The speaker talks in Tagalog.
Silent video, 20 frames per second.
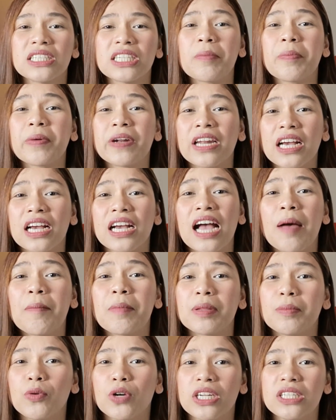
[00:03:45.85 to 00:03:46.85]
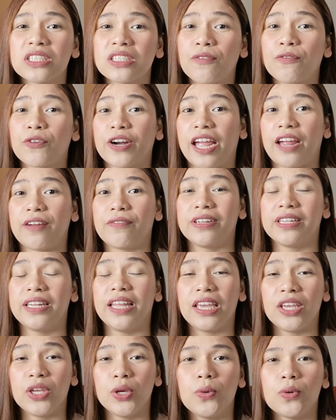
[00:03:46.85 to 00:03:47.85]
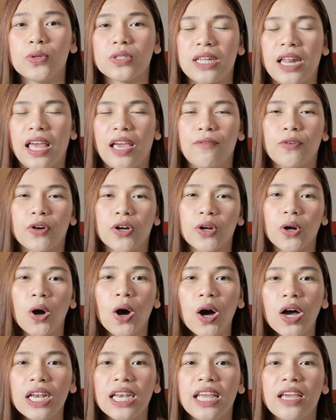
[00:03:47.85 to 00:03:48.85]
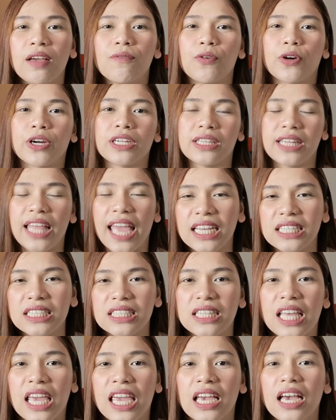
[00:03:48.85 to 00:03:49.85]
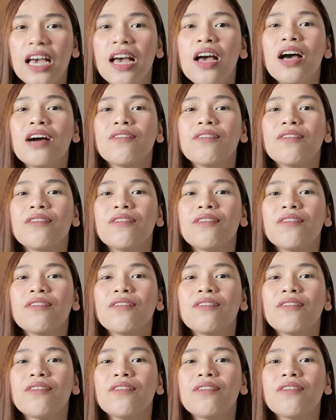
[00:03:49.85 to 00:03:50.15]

syempre nagagamit mo rin siya for everyday use, like for calling, for texting,